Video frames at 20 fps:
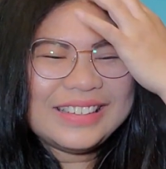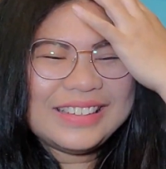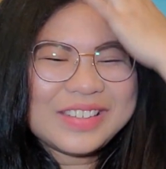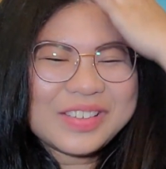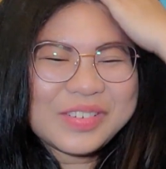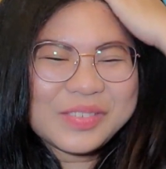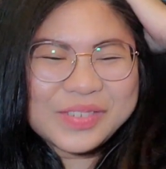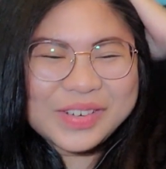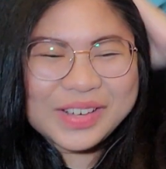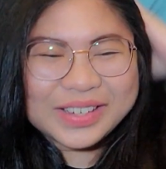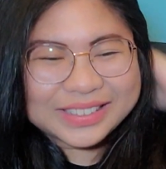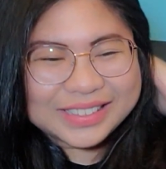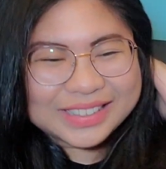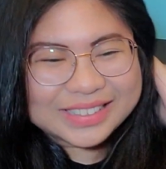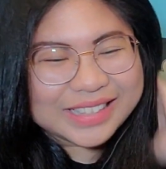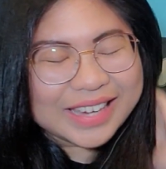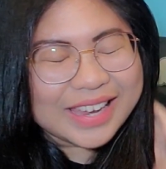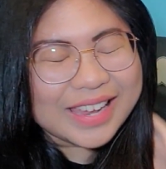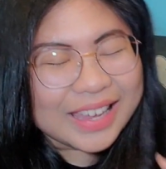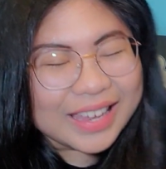Yung buhok ng
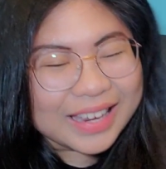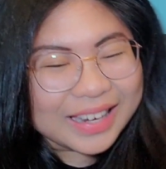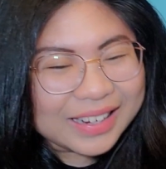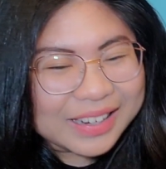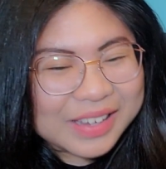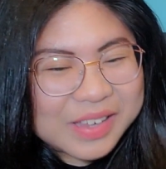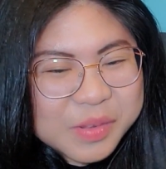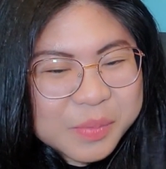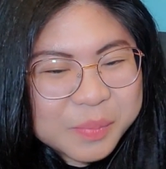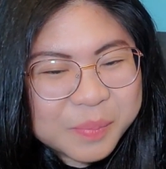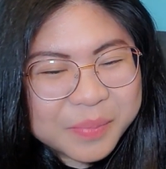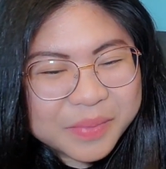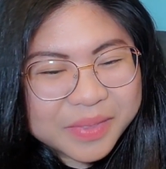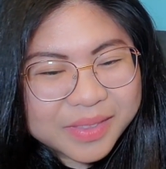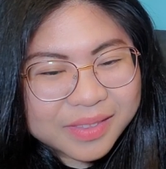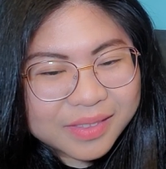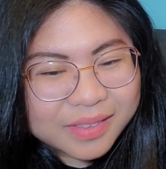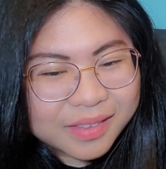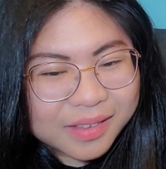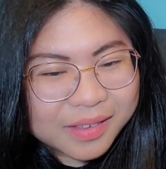JM.
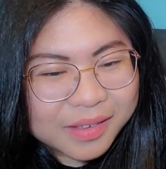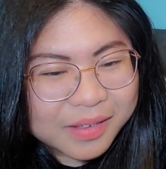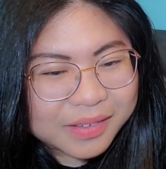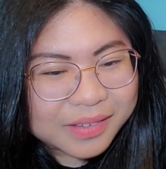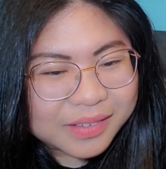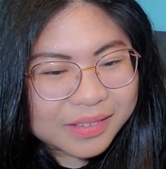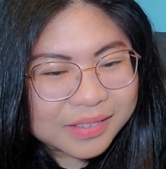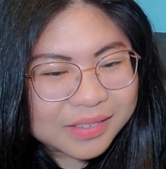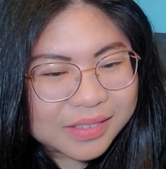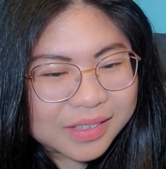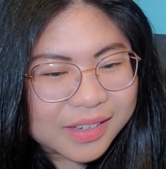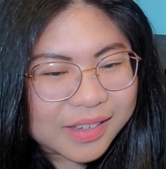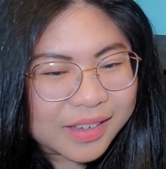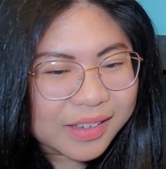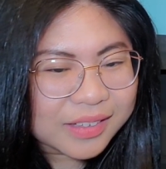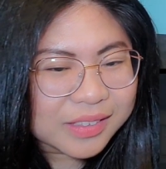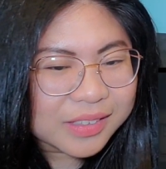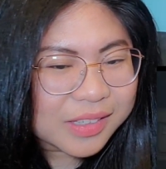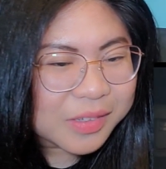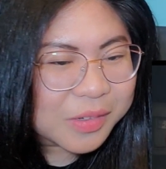Ayan,
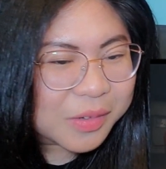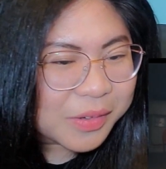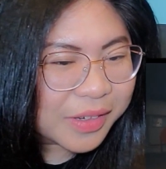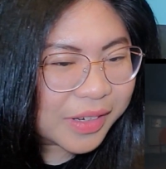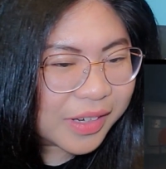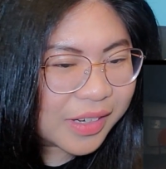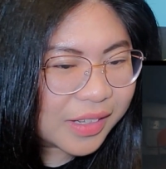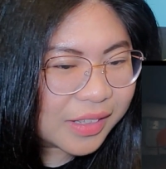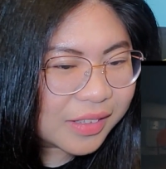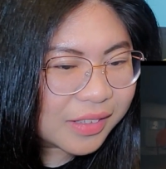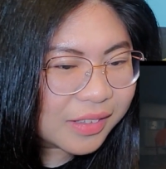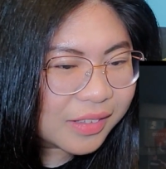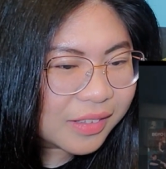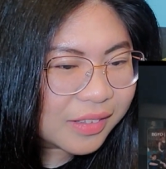tingnan mo nga dito.